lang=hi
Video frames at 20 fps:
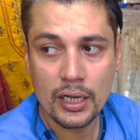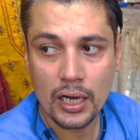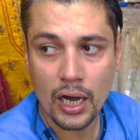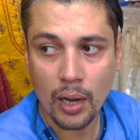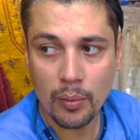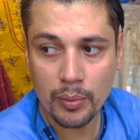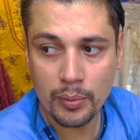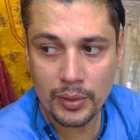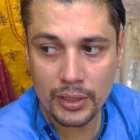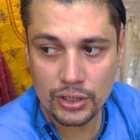
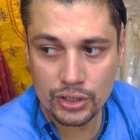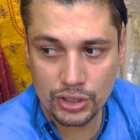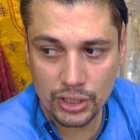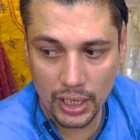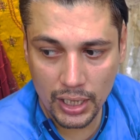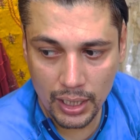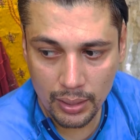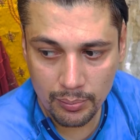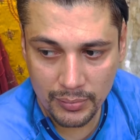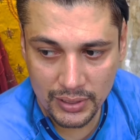अभी भी इन
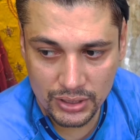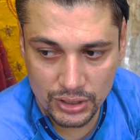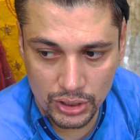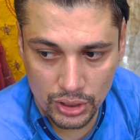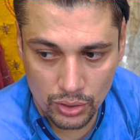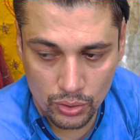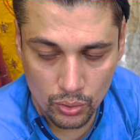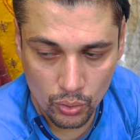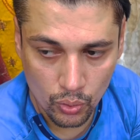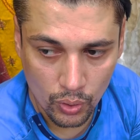मज़ीद
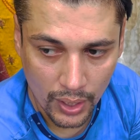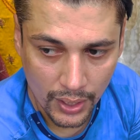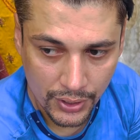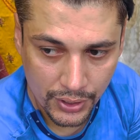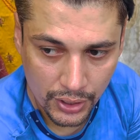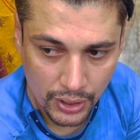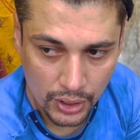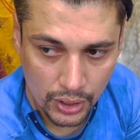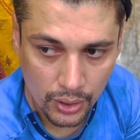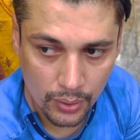
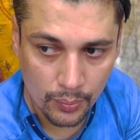वरायटी